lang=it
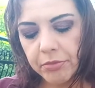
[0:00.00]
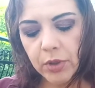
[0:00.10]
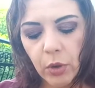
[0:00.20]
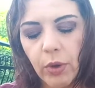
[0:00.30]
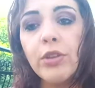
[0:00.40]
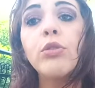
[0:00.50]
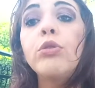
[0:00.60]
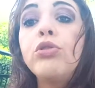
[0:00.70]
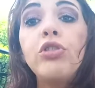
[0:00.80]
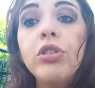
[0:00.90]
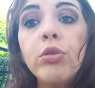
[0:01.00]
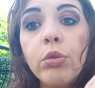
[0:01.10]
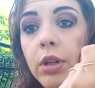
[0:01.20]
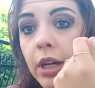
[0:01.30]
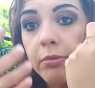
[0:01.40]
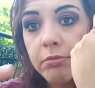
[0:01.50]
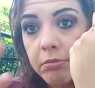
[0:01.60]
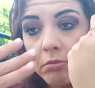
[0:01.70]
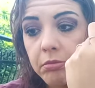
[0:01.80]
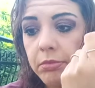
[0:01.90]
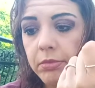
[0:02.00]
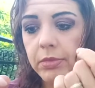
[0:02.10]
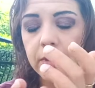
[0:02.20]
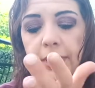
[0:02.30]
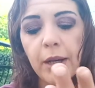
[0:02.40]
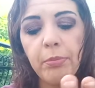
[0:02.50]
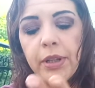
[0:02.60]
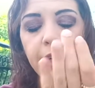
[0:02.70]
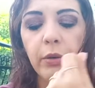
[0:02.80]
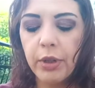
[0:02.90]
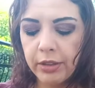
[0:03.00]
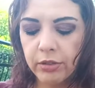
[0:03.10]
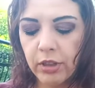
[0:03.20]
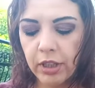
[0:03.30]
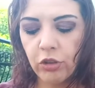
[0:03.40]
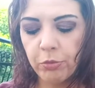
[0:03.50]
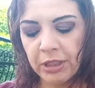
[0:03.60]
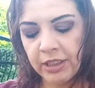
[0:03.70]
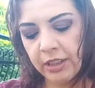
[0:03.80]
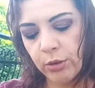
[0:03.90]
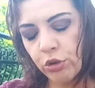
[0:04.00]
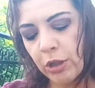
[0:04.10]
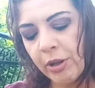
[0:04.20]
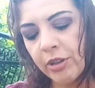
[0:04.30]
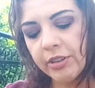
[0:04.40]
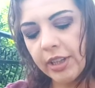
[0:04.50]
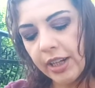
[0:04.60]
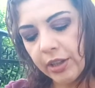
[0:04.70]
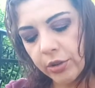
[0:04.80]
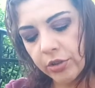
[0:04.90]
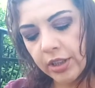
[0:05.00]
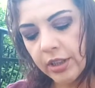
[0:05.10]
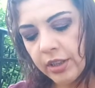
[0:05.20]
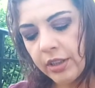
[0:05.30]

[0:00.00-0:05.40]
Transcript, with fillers: quando non ci si trucca si applica questo adesso aspettate uso la mano intera così